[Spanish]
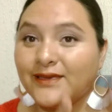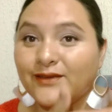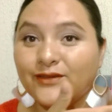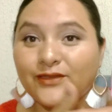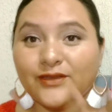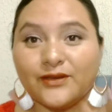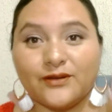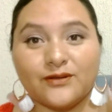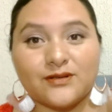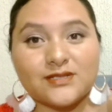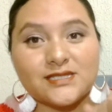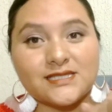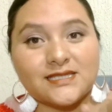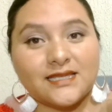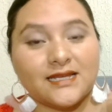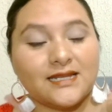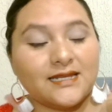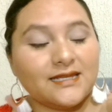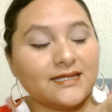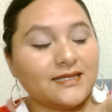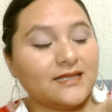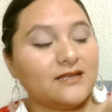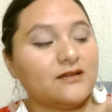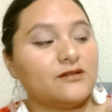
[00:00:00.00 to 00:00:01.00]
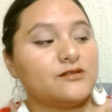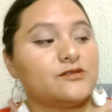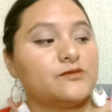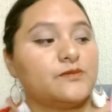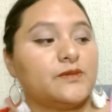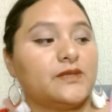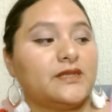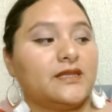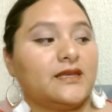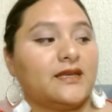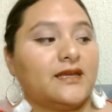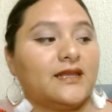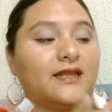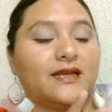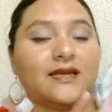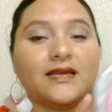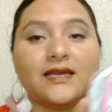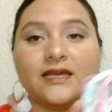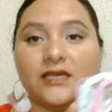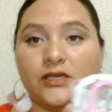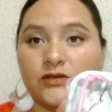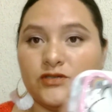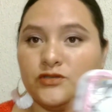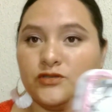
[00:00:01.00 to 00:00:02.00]
yo tengo esta linda cosmetiquera
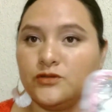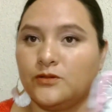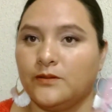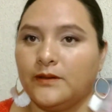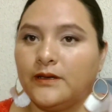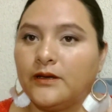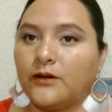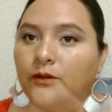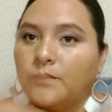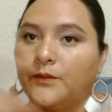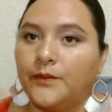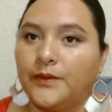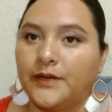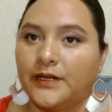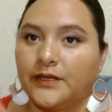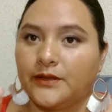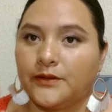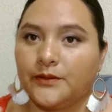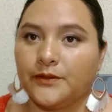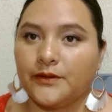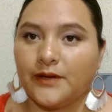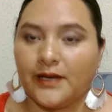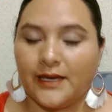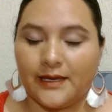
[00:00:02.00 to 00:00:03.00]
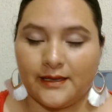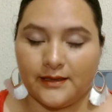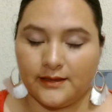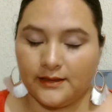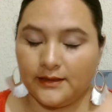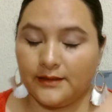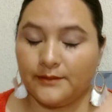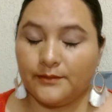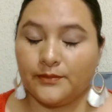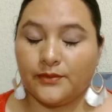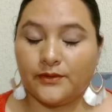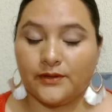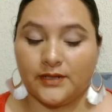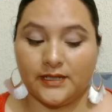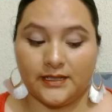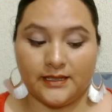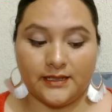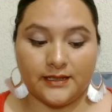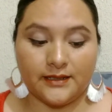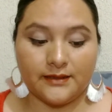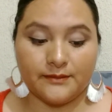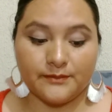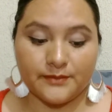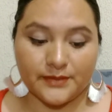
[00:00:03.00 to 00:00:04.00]
que yo estuve comprando ahí por
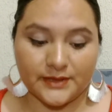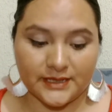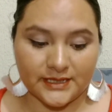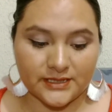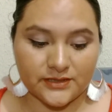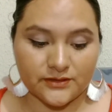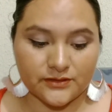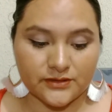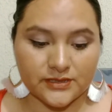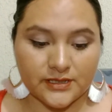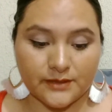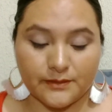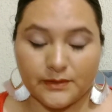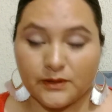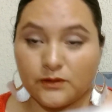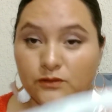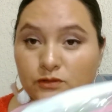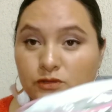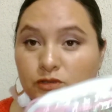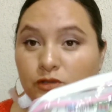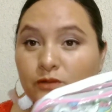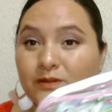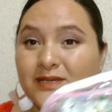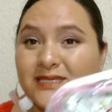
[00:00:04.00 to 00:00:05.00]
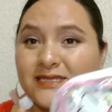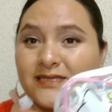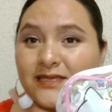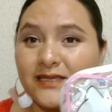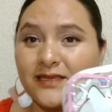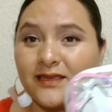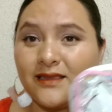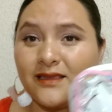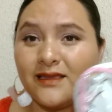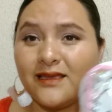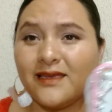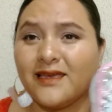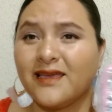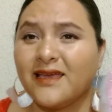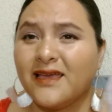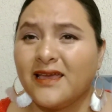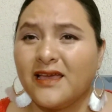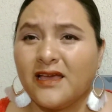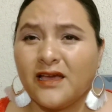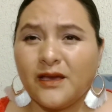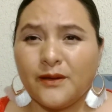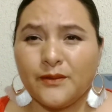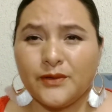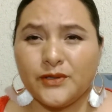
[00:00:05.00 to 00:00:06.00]
allá en Prichos, que me gustó bastante.
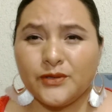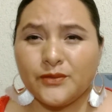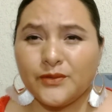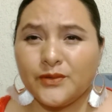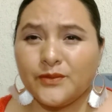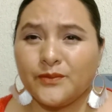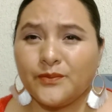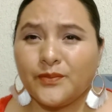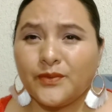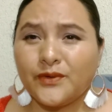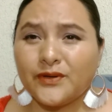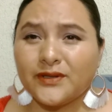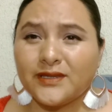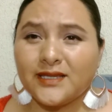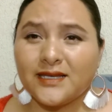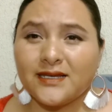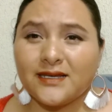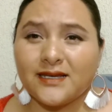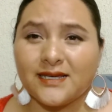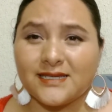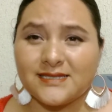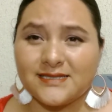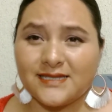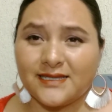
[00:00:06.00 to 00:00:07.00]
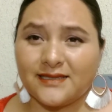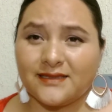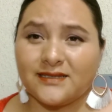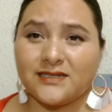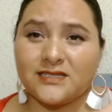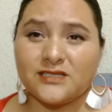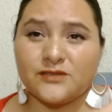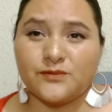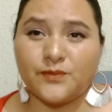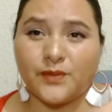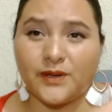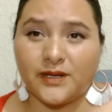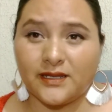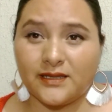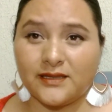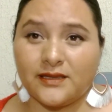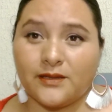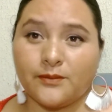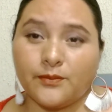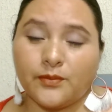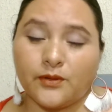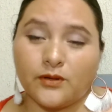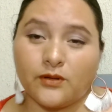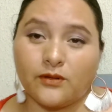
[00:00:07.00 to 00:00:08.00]
A mí no me importa que sea
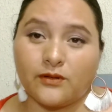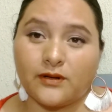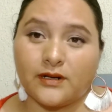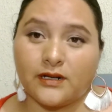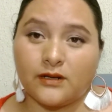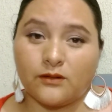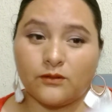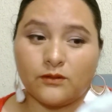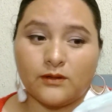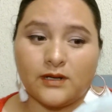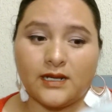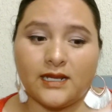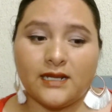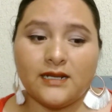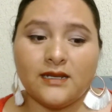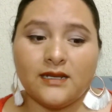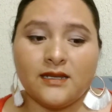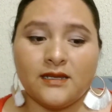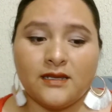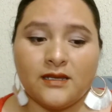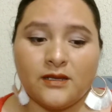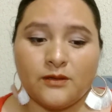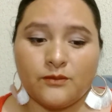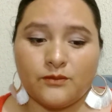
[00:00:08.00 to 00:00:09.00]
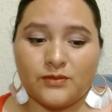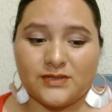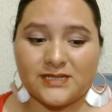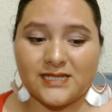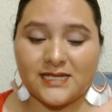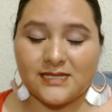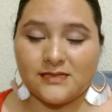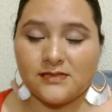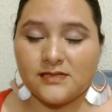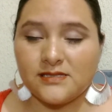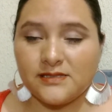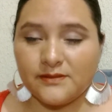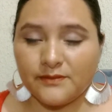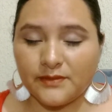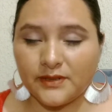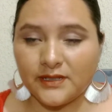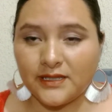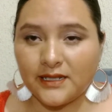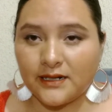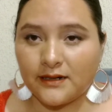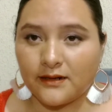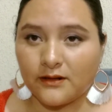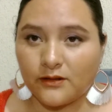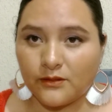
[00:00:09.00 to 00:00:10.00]
transparente por lo regular, pues casi siempre
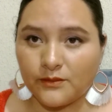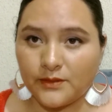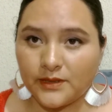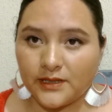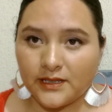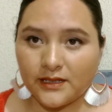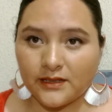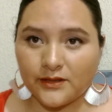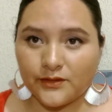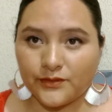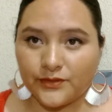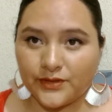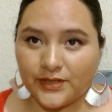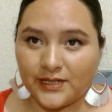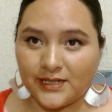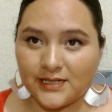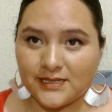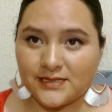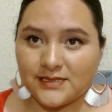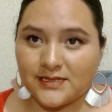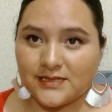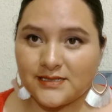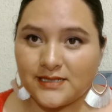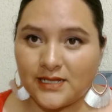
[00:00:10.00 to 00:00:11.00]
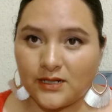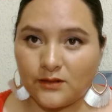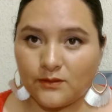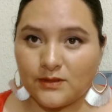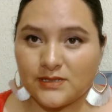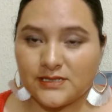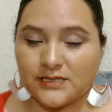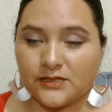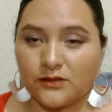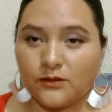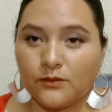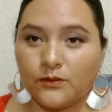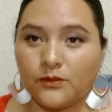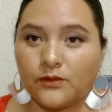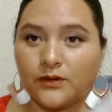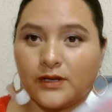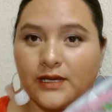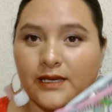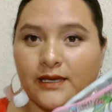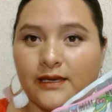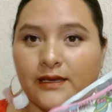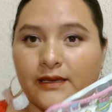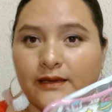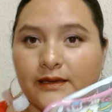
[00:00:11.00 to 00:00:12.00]
te recomiendan que utilices algo así como
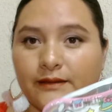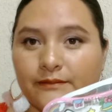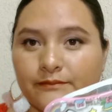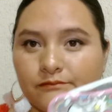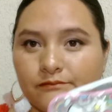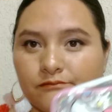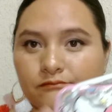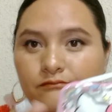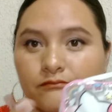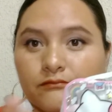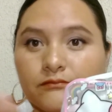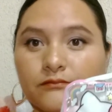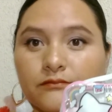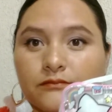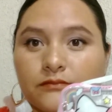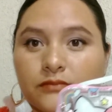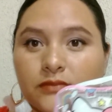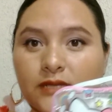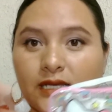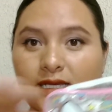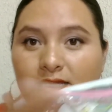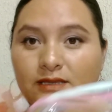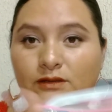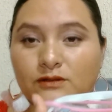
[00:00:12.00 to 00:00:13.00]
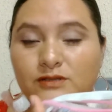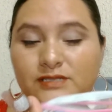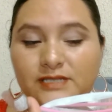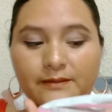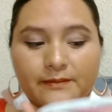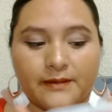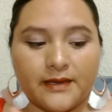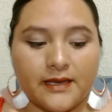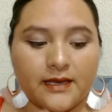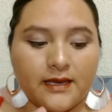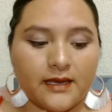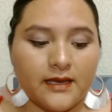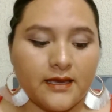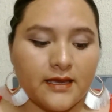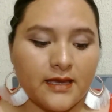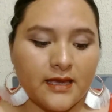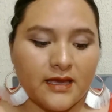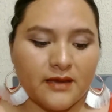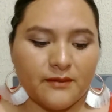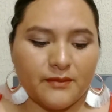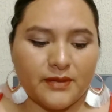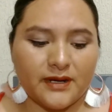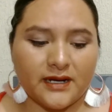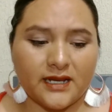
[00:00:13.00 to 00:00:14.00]
que mm, que no se vea,
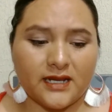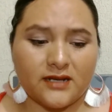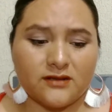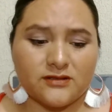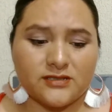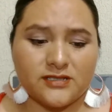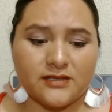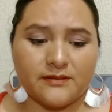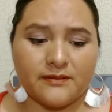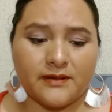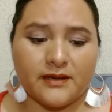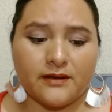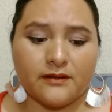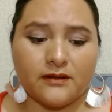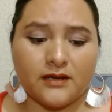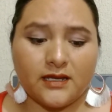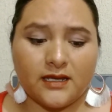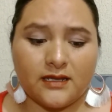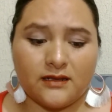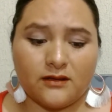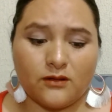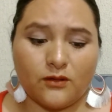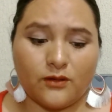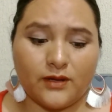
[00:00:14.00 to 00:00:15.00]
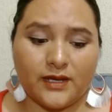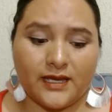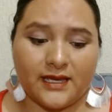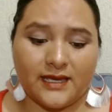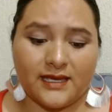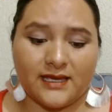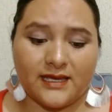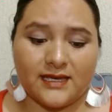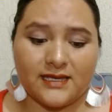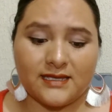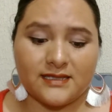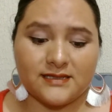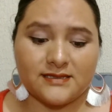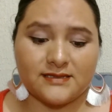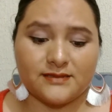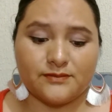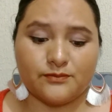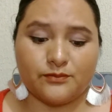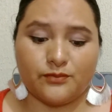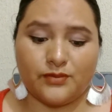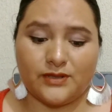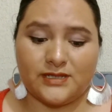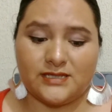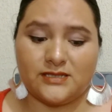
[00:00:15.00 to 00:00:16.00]
para que no se vea lo que es,
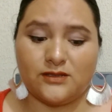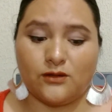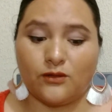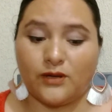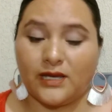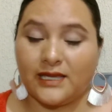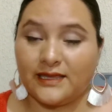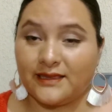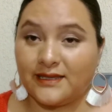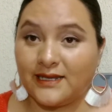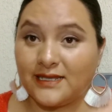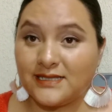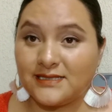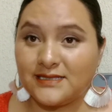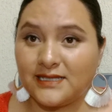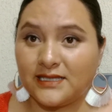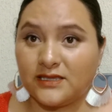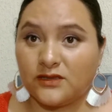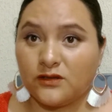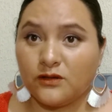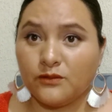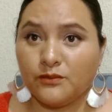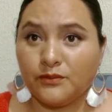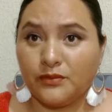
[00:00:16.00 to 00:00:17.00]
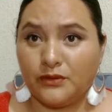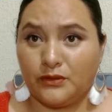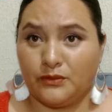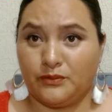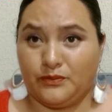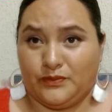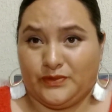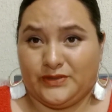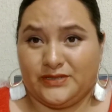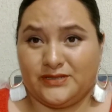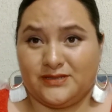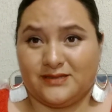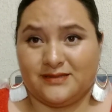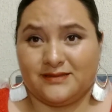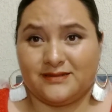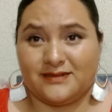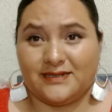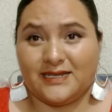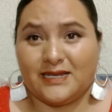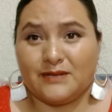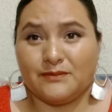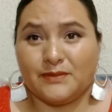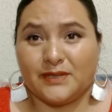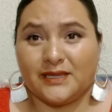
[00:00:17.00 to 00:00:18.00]
pues lo que traes dentro.
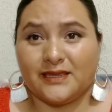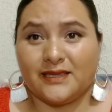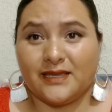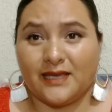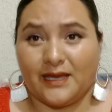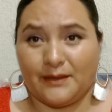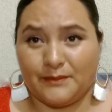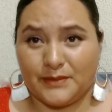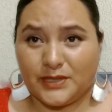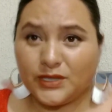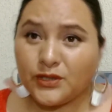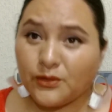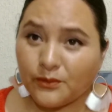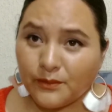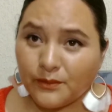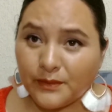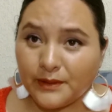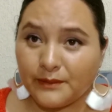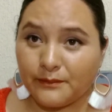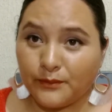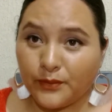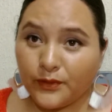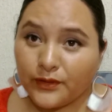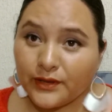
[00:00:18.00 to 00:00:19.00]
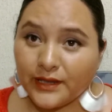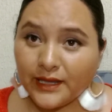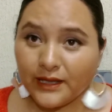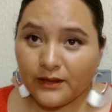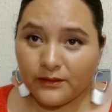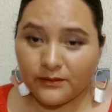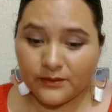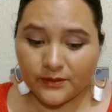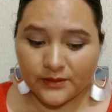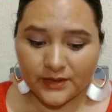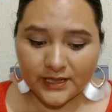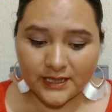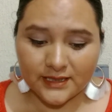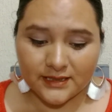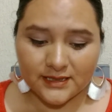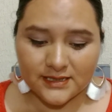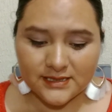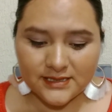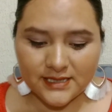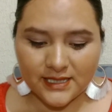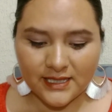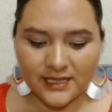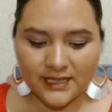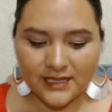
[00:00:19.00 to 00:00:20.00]
Realmente a mí no me importa, como quien
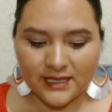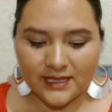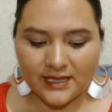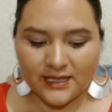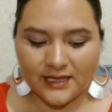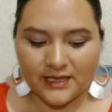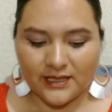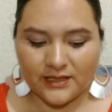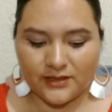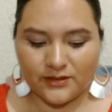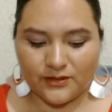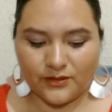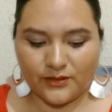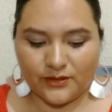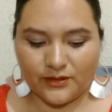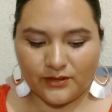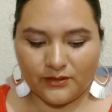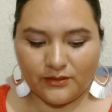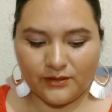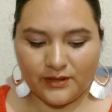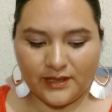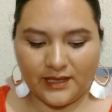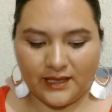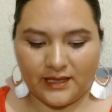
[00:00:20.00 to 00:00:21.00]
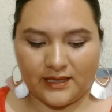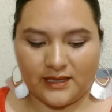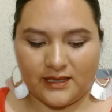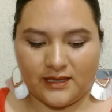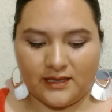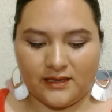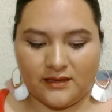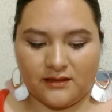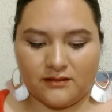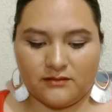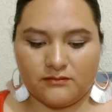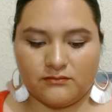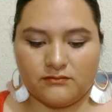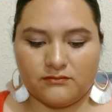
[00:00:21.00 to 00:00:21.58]
dice. Yo creo que